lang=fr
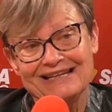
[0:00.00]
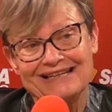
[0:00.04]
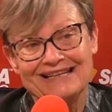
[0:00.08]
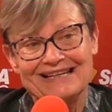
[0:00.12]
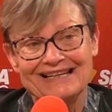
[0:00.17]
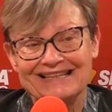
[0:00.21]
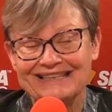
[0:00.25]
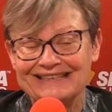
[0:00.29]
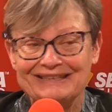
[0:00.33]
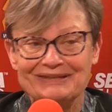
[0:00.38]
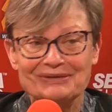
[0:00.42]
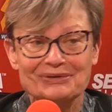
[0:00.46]
elle
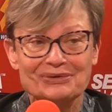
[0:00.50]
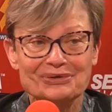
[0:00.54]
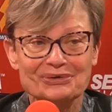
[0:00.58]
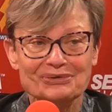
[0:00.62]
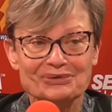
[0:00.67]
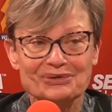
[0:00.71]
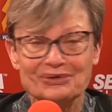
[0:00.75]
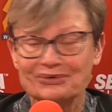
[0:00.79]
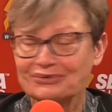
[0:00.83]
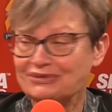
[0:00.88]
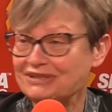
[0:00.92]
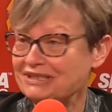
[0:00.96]
a été
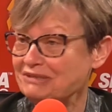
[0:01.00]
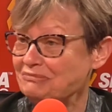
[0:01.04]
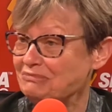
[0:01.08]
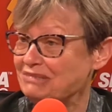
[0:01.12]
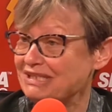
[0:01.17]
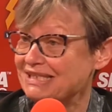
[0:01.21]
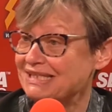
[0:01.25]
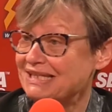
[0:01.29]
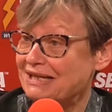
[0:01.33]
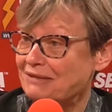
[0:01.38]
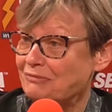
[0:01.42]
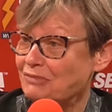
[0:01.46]
orientée
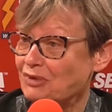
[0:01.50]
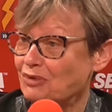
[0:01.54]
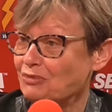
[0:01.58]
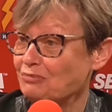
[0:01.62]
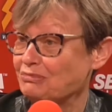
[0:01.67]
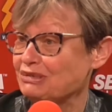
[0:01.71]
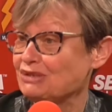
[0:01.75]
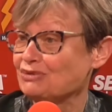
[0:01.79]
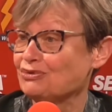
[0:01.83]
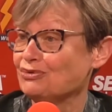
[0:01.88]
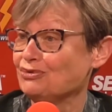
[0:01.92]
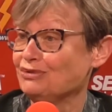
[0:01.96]
bizarrement
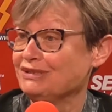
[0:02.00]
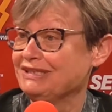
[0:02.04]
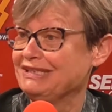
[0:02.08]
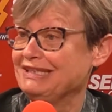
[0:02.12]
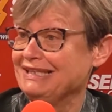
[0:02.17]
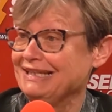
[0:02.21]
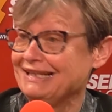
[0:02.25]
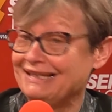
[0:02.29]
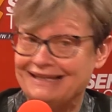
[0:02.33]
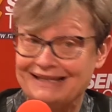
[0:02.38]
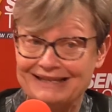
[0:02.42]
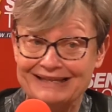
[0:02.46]
parce que le
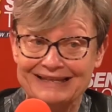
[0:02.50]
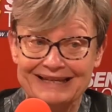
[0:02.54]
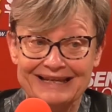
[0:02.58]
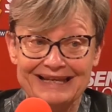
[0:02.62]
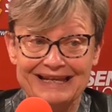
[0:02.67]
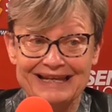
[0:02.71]
terrain